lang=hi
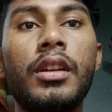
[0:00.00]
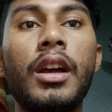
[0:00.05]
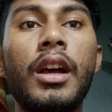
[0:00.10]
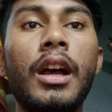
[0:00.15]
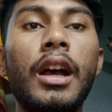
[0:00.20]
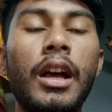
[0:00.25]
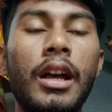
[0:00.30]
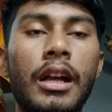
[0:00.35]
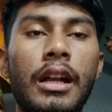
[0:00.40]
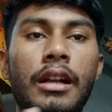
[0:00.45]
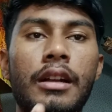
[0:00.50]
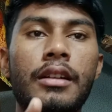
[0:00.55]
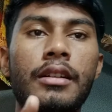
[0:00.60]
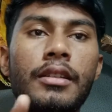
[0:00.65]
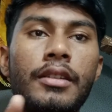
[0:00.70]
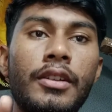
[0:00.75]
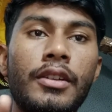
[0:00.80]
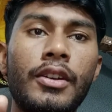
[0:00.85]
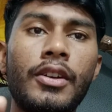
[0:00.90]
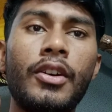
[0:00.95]
हाँ
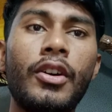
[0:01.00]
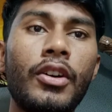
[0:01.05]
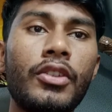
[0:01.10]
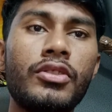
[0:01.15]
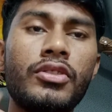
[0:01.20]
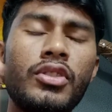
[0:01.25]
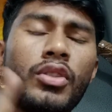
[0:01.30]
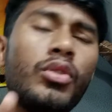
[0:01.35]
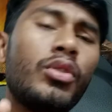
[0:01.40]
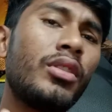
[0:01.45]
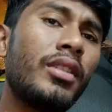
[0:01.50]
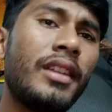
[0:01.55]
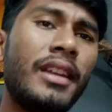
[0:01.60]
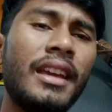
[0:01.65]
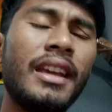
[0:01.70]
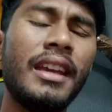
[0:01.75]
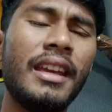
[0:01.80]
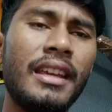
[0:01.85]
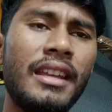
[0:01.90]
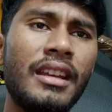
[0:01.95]
और जो लोग नए
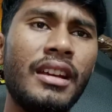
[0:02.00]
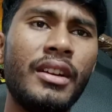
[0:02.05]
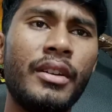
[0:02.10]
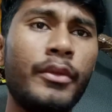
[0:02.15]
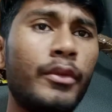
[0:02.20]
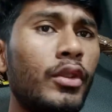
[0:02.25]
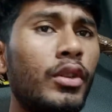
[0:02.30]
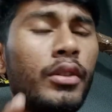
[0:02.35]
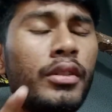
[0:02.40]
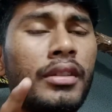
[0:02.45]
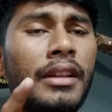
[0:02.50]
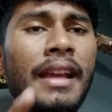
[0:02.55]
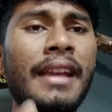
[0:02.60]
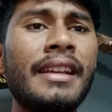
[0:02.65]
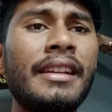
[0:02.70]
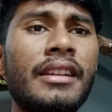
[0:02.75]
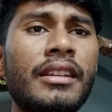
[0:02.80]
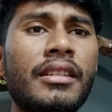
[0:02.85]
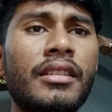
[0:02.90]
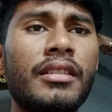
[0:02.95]
हैं ना वो लोग
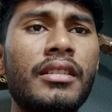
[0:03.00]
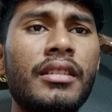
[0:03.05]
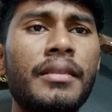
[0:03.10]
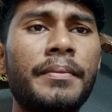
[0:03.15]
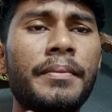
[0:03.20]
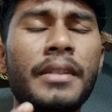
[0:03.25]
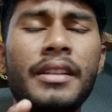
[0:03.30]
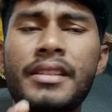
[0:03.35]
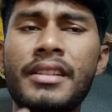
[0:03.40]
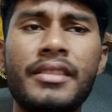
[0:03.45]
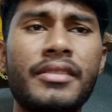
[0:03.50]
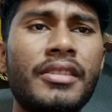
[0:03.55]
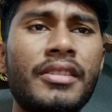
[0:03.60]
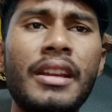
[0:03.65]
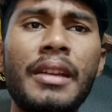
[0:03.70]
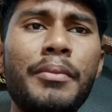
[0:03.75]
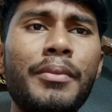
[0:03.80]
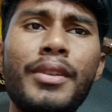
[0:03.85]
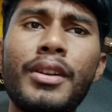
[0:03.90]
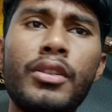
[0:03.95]
लाइक अपना
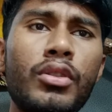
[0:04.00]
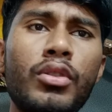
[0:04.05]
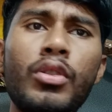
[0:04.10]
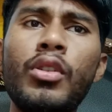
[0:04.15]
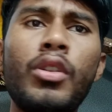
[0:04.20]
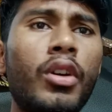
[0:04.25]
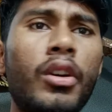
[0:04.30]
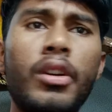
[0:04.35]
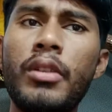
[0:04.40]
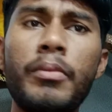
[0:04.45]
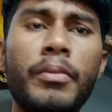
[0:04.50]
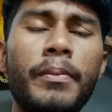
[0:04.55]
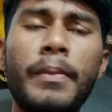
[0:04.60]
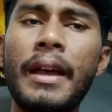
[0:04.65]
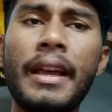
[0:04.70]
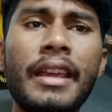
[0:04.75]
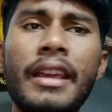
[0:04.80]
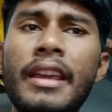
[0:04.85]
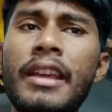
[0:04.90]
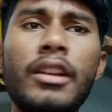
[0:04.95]
सब्सक्राइब कर दो और
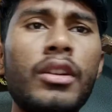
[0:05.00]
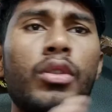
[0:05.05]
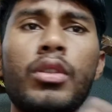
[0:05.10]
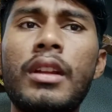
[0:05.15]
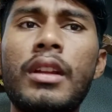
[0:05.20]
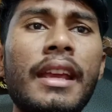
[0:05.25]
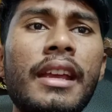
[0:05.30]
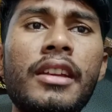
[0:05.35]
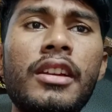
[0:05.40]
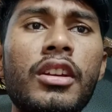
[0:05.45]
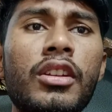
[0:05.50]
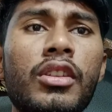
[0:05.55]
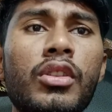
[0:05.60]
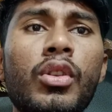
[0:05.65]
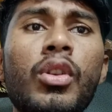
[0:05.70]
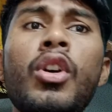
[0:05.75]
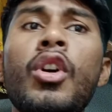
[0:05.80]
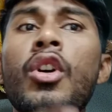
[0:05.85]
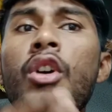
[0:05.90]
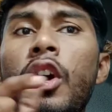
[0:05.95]
बाकी के लोग लाइक कर
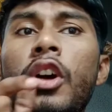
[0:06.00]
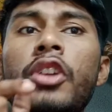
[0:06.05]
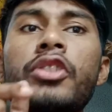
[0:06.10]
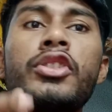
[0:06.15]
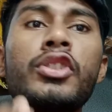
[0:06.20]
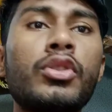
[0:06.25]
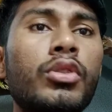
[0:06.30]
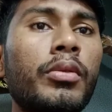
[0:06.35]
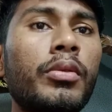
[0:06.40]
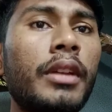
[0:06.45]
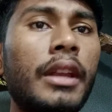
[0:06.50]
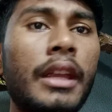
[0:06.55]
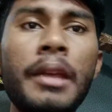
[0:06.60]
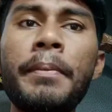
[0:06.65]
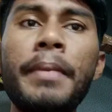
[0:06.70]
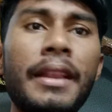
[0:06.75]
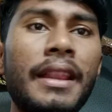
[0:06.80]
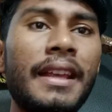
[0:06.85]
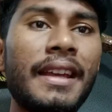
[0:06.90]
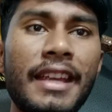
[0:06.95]
दो जिनको नहीं
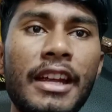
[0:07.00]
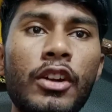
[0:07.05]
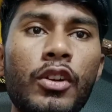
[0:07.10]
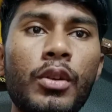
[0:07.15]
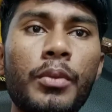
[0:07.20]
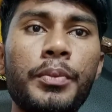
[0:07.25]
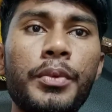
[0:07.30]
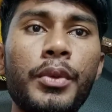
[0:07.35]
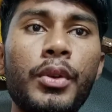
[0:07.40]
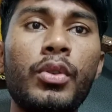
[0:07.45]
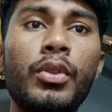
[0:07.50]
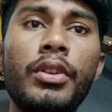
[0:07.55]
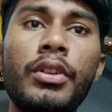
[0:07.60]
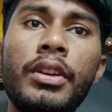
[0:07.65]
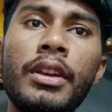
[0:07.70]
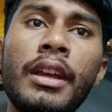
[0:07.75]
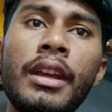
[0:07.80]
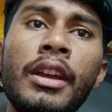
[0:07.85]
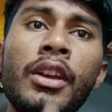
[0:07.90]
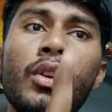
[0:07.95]
पता क्या टॉपिक हो रही
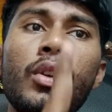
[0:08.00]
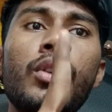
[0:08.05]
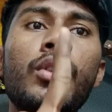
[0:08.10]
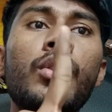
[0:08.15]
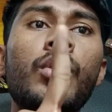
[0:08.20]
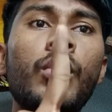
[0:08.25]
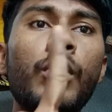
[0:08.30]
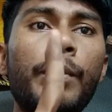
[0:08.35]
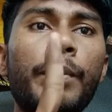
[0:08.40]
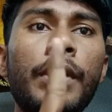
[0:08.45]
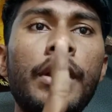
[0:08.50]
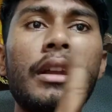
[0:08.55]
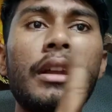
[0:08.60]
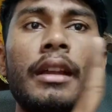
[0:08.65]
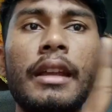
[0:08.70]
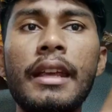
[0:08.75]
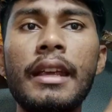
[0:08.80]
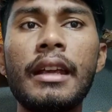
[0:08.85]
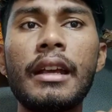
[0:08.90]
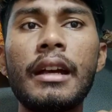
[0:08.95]
है ऊपर
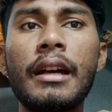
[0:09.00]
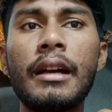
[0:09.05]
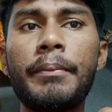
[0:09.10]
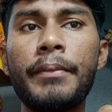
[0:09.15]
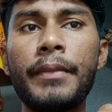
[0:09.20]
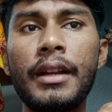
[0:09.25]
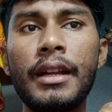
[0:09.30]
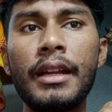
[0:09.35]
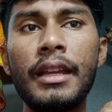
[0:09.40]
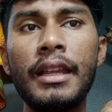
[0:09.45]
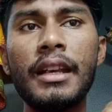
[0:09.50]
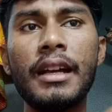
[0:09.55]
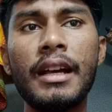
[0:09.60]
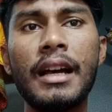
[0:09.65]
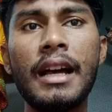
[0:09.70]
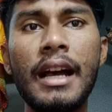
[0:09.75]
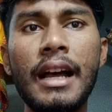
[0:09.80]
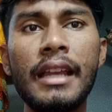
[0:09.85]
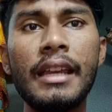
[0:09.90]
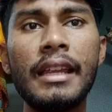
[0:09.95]
लिंक अपना लिंक
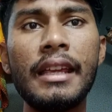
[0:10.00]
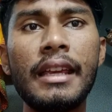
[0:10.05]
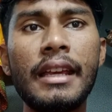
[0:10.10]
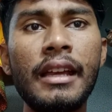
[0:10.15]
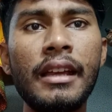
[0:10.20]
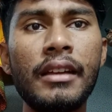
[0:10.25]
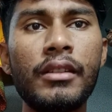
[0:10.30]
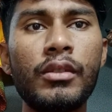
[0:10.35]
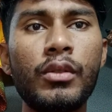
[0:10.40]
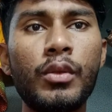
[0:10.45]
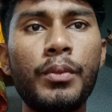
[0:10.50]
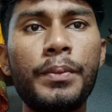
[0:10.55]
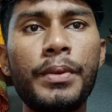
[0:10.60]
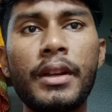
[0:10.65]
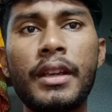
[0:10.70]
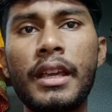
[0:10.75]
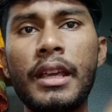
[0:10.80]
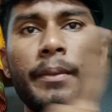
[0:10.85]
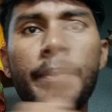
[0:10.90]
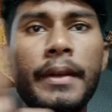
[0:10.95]
आ रही है ऊपर
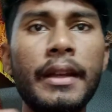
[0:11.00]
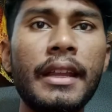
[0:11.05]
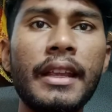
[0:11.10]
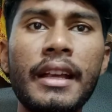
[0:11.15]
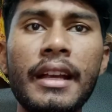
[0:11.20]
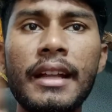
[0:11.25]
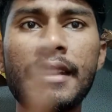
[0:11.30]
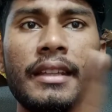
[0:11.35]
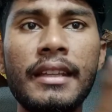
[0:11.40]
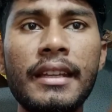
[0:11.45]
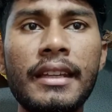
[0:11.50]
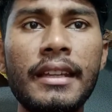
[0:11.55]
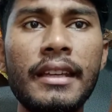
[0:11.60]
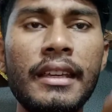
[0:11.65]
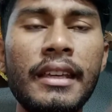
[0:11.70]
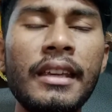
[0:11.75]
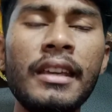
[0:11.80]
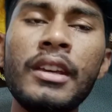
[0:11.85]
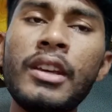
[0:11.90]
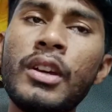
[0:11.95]
कहीं पर लिंक आती
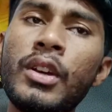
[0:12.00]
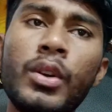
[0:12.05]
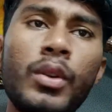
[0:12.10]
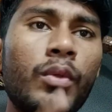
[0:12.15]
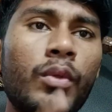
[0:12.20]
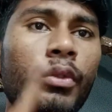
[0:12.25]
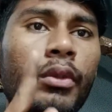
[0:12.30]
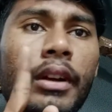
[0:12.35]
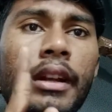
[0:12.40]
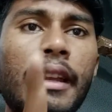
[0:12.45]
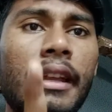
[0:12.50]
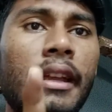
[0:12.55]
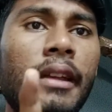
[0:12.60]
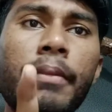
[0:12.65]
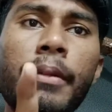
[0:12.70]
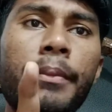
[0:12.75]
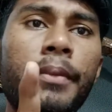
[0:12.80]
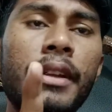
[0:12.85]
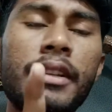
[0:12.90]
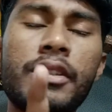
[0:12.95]
रहेगी वो लिंक
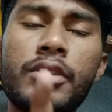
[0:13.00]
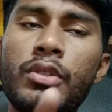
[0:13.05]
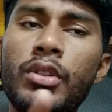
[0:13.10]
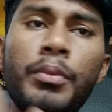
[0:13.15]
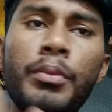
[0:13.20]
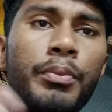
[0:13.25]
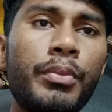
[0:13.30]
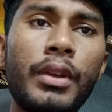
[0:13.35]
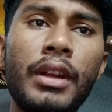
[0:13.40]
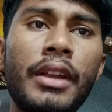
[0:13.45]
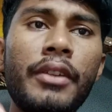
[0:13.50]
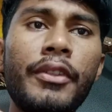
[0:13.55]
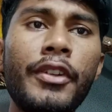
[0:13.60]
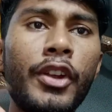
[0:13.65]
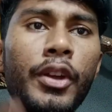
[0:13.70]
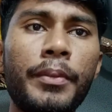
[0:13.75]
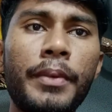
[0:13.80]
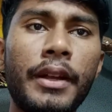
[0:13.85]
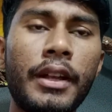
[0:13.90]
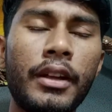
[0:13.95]
पे प्रेस करो पुरानी
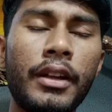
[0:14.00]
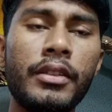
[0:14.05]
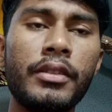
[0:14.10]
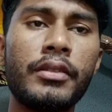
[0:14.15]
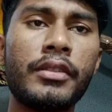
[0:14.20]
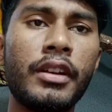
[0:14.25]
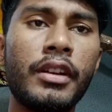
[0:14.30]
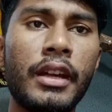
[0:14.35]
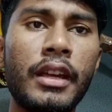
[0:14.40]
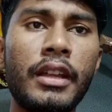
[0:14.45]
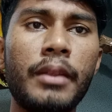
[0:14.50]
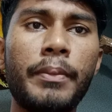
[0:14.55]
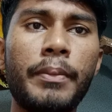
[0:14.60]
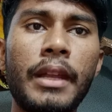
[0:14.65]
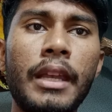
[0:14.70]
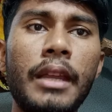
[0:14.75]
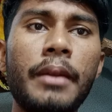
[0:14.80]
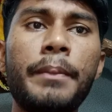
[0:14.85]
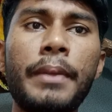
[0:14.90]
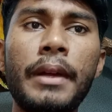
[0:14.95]
वीडियो पे जाके
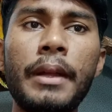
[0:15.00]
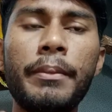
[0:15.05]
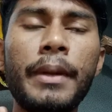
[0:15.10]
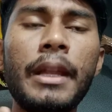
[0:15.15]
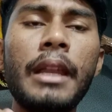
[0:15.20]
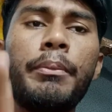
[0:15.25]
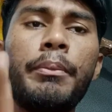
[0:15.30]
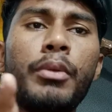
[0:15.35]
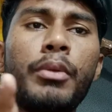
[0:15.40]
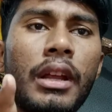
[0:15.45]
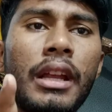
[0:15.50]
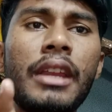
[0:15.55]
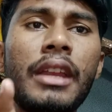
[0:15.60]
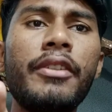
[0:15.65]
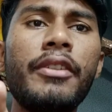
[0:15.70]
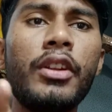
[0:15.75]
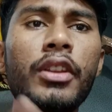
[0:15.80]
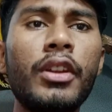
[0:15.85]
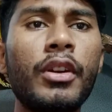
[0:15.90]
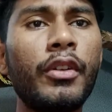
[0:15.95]
पहले पहले पुरानी
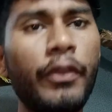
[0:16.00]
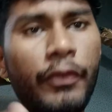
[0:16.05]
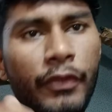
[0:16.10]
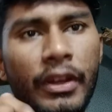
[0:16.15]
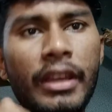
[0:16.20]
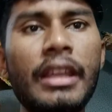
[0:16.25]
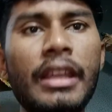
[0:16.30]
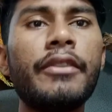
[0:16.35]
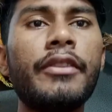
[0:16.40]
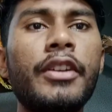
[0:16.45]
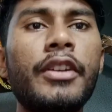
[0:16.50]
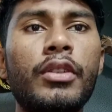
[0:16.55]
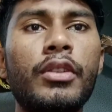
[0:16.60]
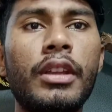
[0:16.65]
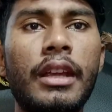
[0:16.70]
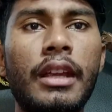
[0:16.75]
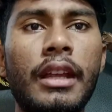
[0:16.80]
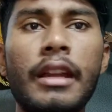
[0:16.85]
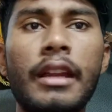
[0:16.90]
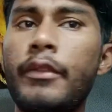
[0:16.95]
वीडियो देखो फिर ये वीडियो
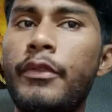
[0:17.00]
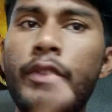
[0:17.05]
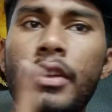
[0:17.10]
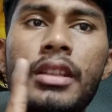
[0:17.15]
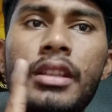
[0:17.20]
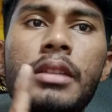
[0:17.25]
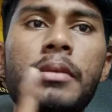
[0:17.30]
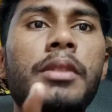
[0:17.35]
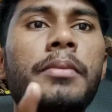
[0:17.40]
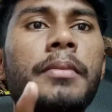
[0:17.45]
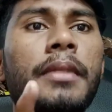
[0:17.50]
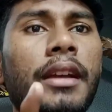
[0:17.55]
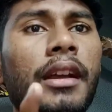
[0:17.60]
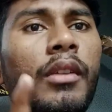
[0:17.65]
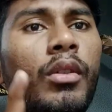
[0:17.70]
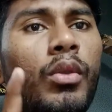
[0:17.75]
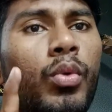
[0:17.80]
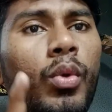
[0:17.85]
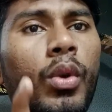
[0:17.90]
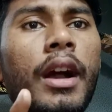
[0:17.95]
देखने फिर समझ में आएगा
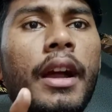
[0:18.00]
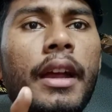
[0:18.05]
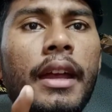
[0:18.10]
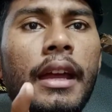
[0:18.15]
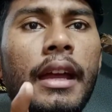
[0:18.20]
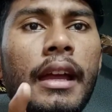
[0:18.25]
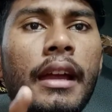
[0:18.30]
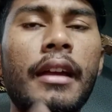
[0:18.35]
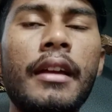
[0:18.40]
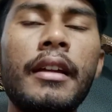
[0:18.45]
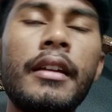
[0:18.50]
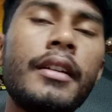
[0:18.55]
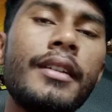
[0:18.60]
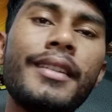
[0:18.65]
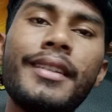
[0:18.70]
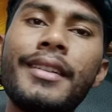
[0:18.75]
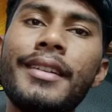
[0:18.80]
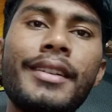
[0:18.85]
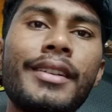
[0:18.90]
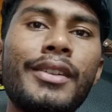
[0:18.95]
हुआ क्या है
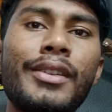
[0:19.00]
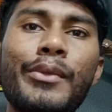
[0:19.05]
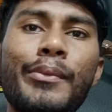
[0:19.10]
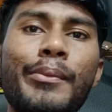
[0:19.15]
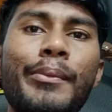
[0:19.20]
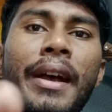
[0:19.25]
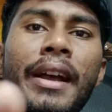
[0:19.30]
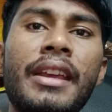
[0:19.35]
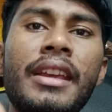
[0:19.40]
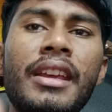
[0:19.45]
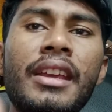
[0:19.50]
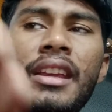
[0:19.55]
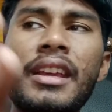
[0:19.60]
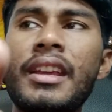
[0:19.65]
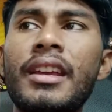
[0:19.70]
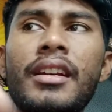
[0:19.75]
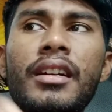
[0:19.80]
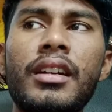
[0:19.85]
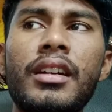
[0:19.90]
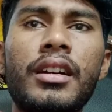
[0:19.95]
बाकी के